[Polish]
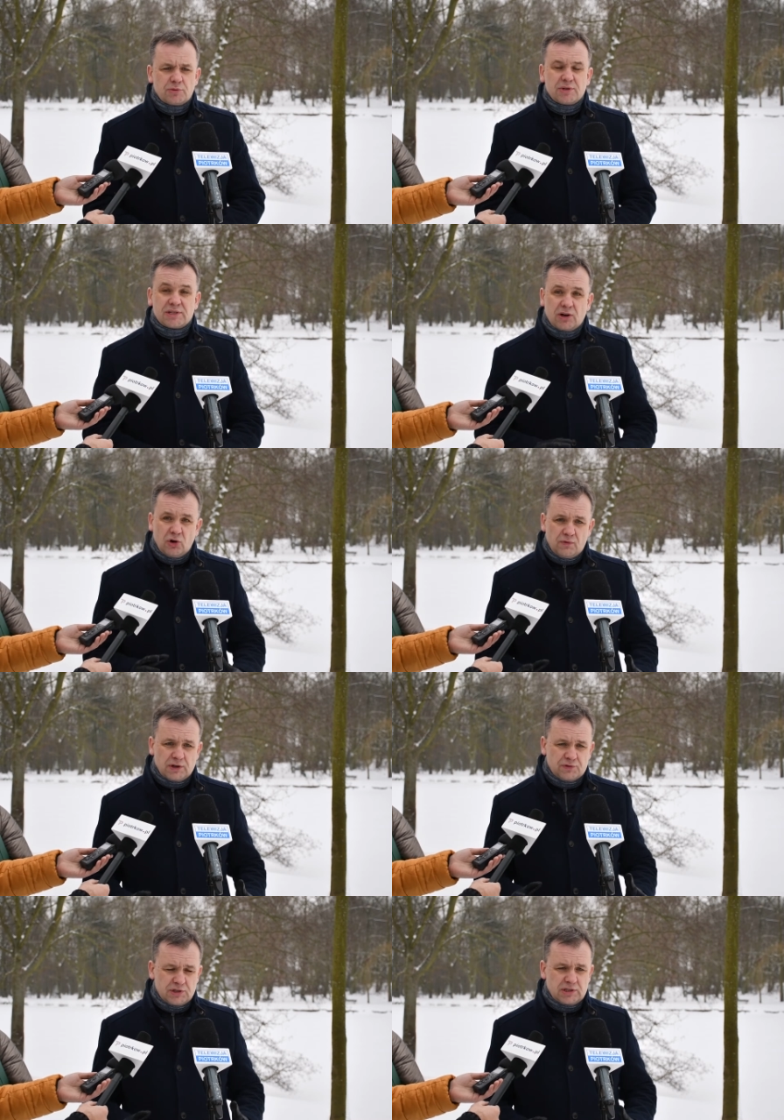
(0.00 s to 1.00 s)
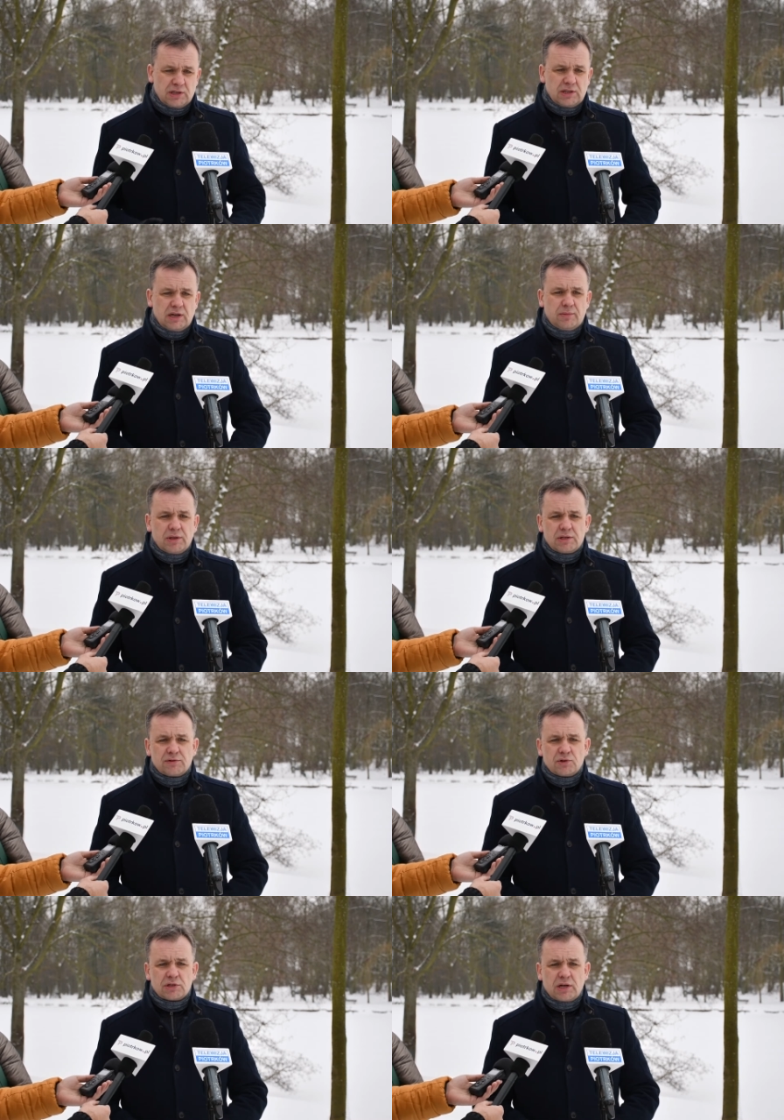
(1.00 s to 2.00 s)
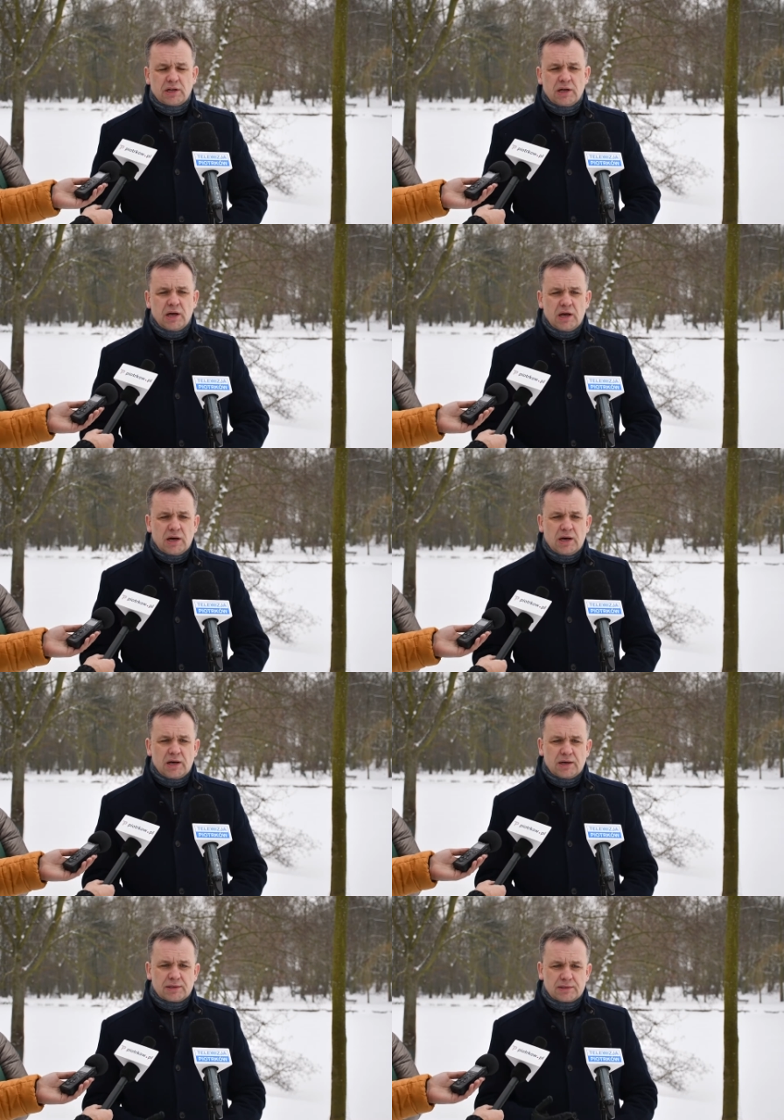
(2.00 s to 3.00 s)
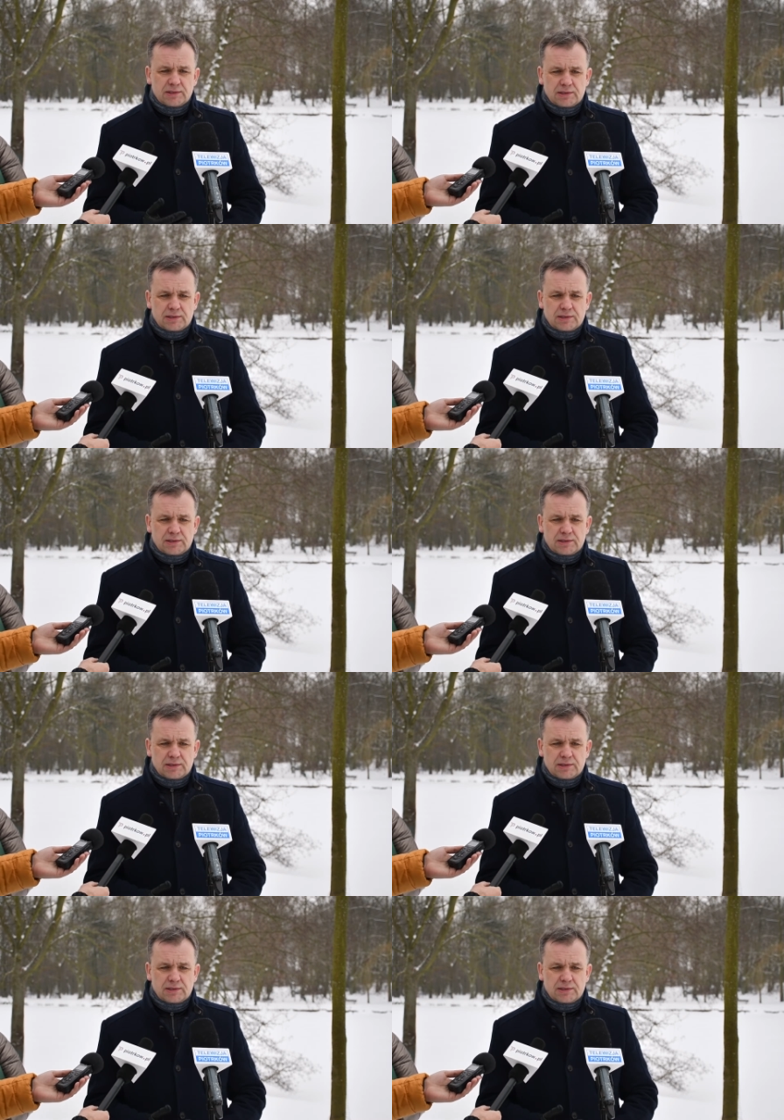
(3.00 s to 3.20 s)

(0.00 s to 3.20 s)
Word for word: żeby zachować wszystkie te elementy związane e, z,